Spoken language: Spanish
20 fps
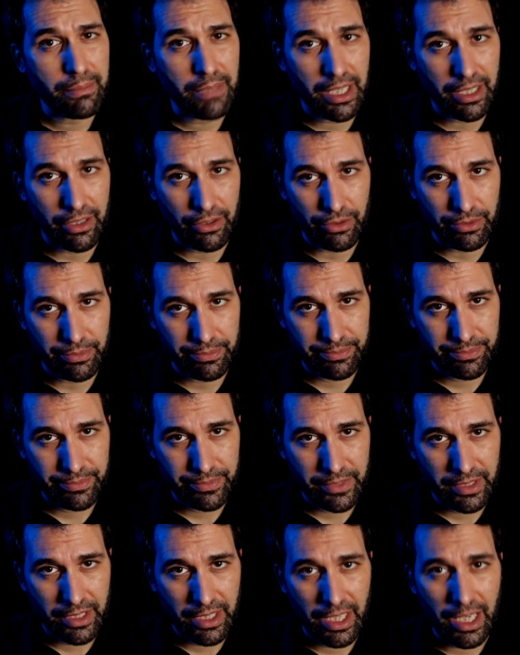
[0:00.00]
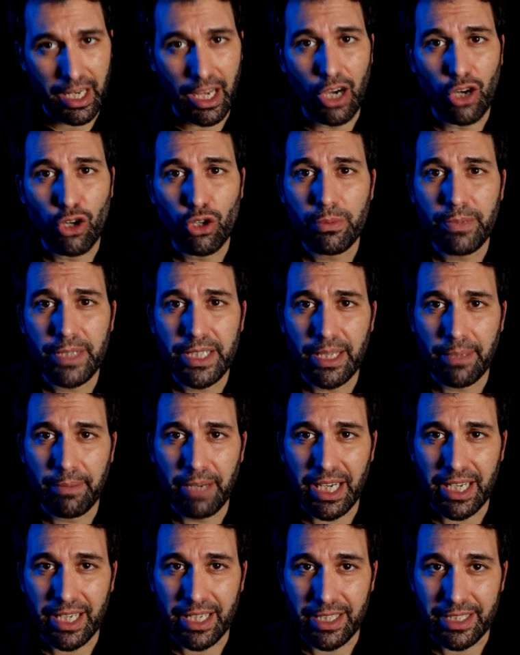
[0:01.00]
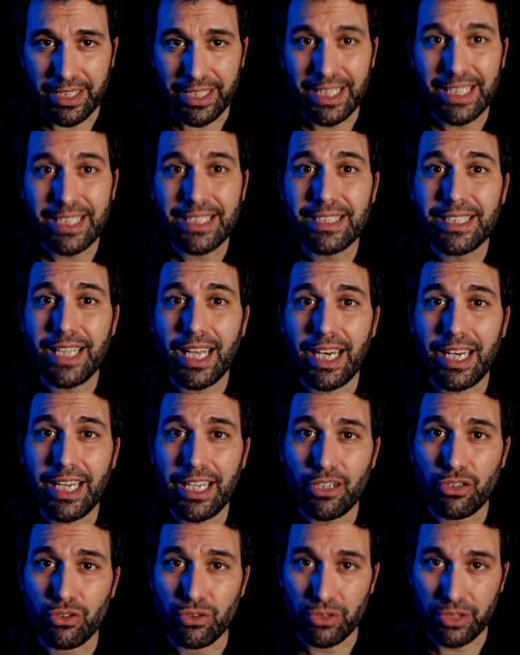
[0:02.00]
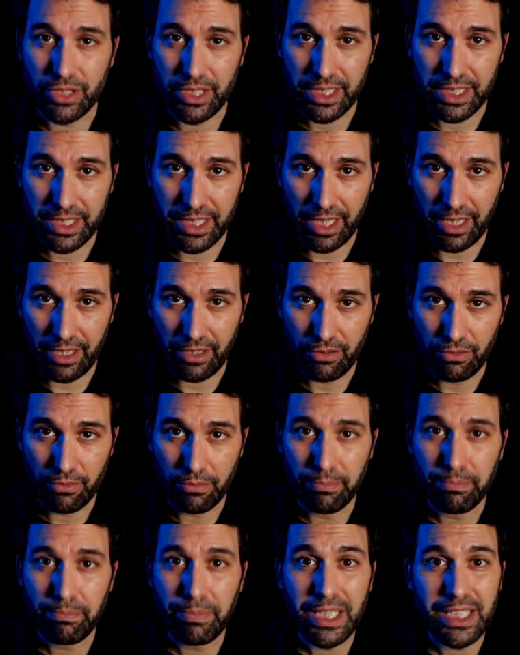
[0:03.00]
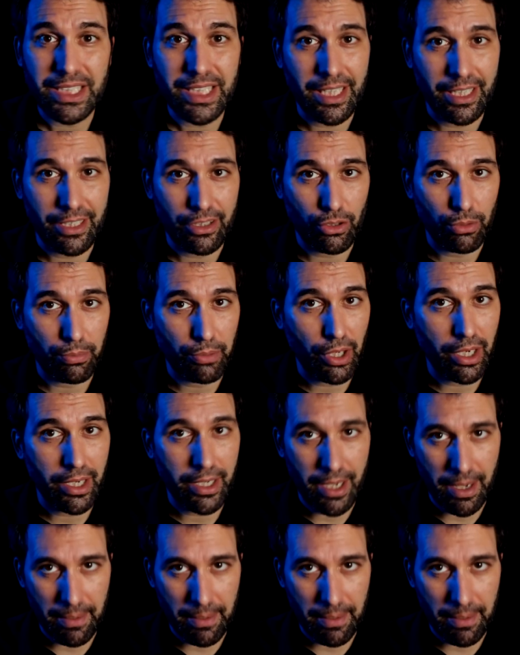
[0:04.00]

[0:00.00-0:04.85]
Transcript: embargo, la órbita baja ya está lejos de ser un paseíto por el